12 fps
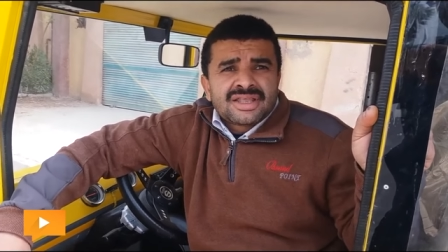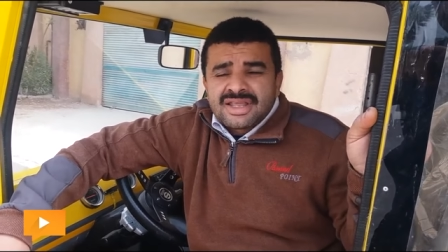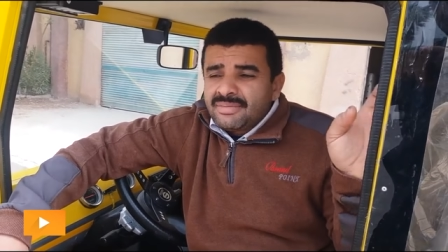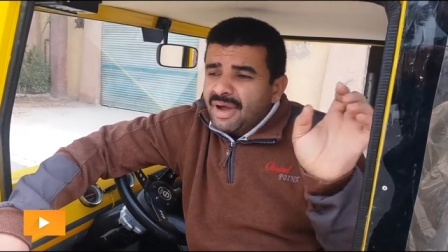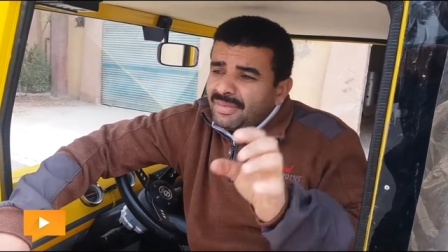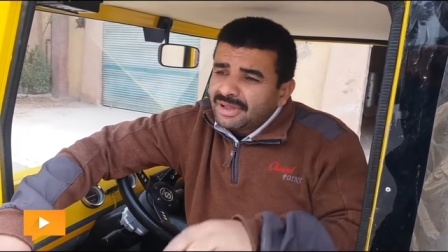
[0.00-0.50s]

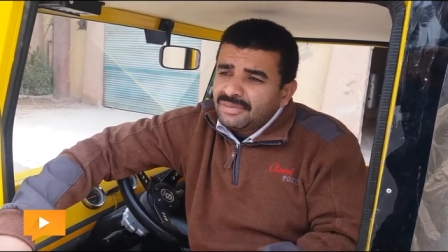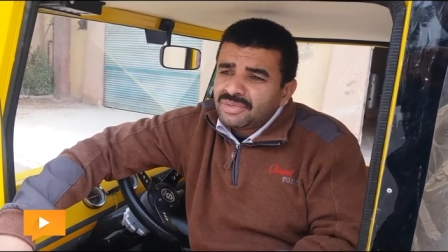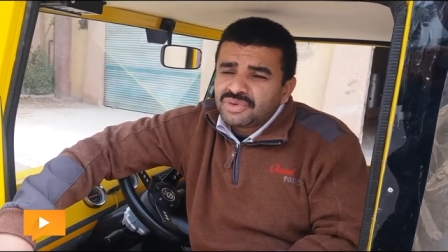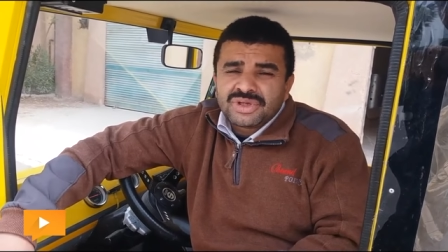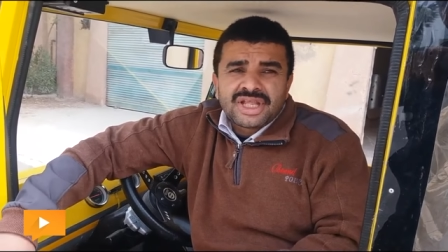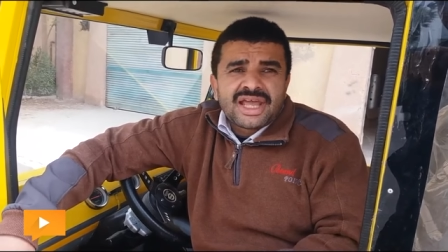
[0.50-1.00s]
زي ما عملت
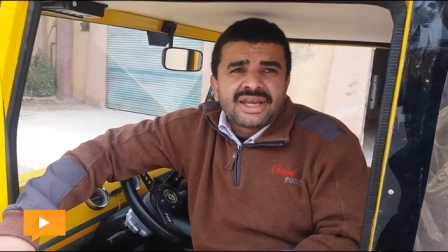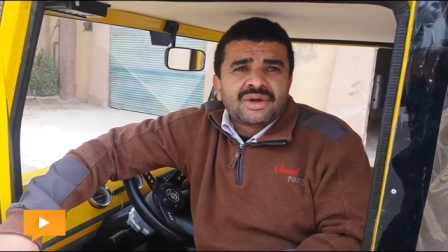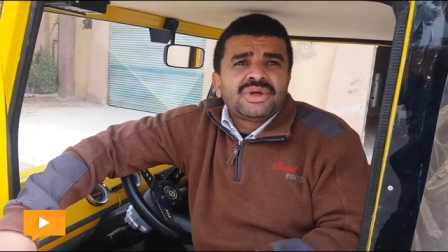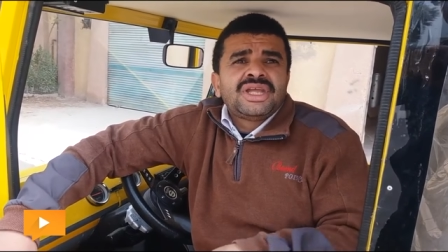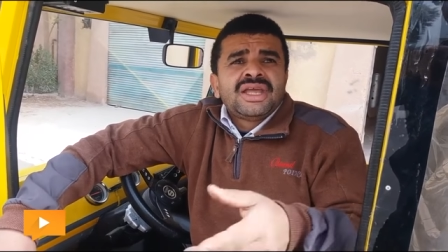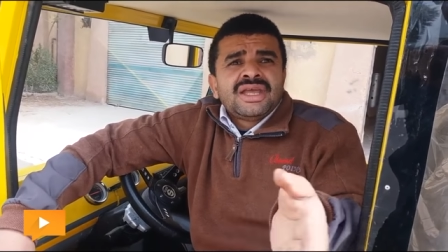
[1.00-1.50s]
الموتور ده
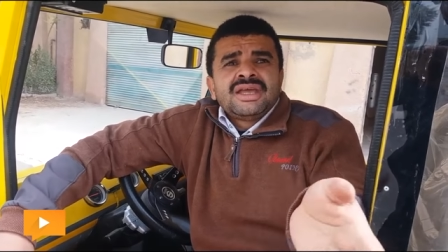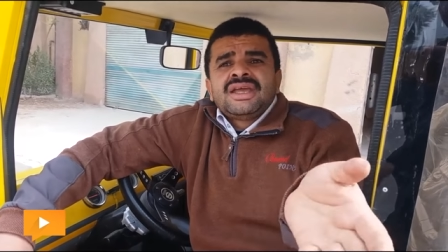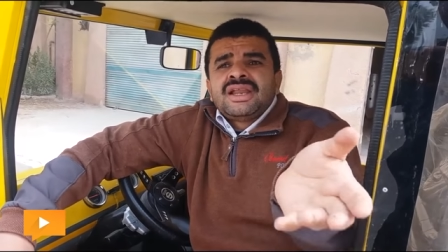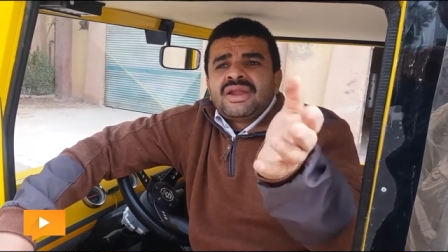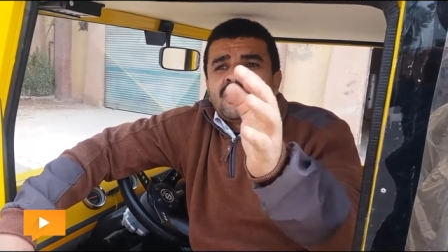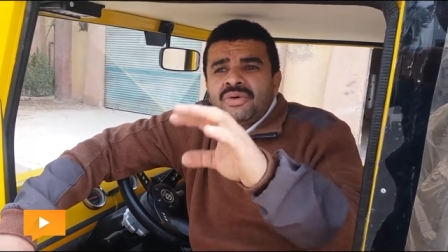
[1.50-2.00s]
يدوي
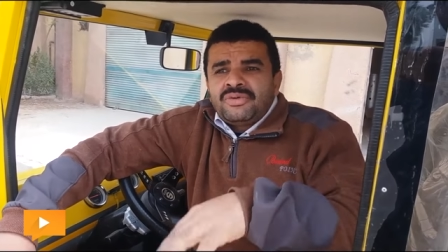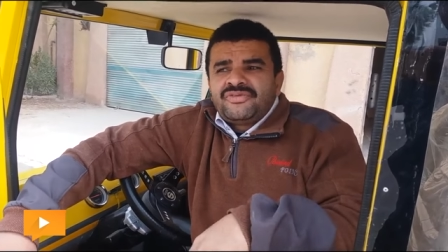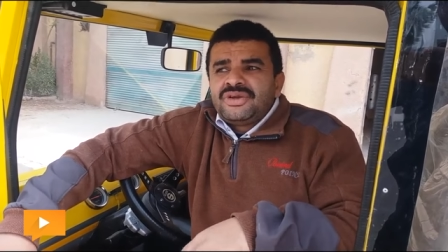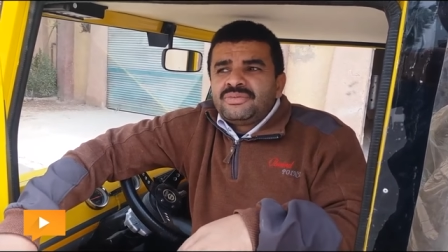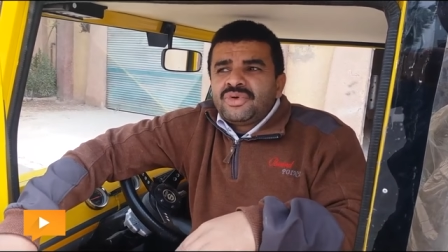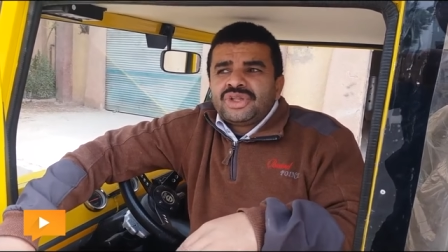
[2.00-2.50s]
لو
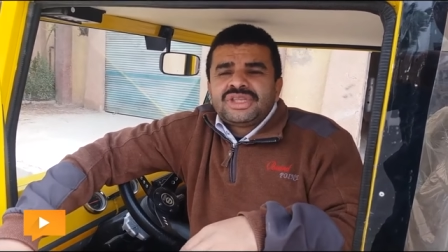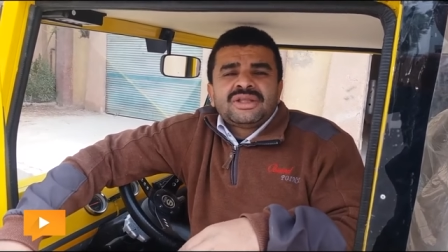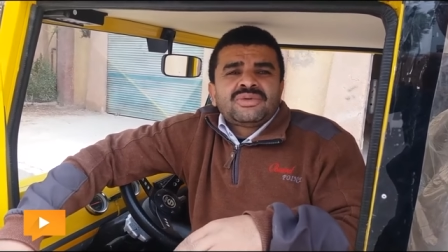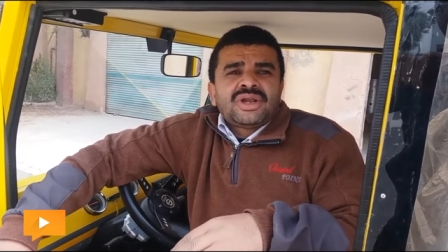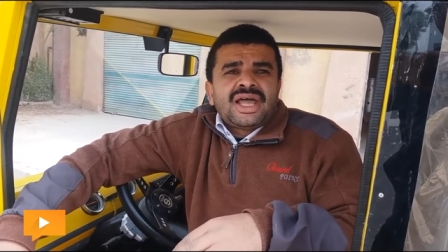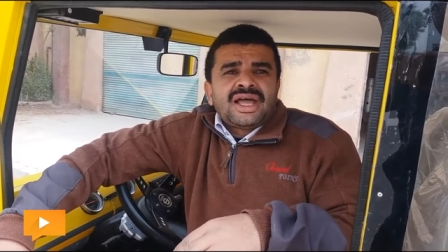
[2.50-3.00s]
في
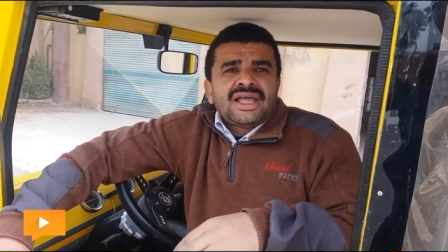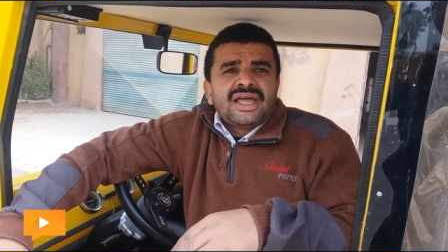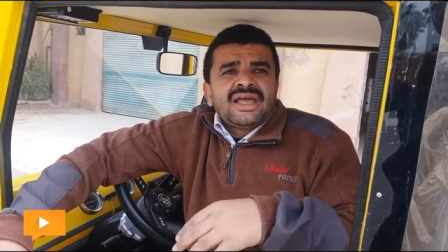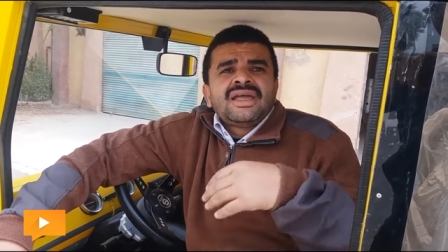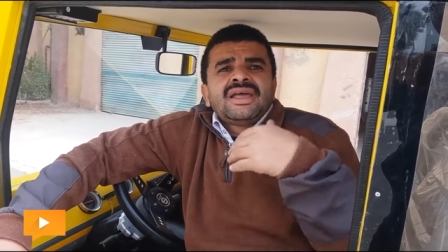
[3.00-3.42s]
معدات ولا حاجه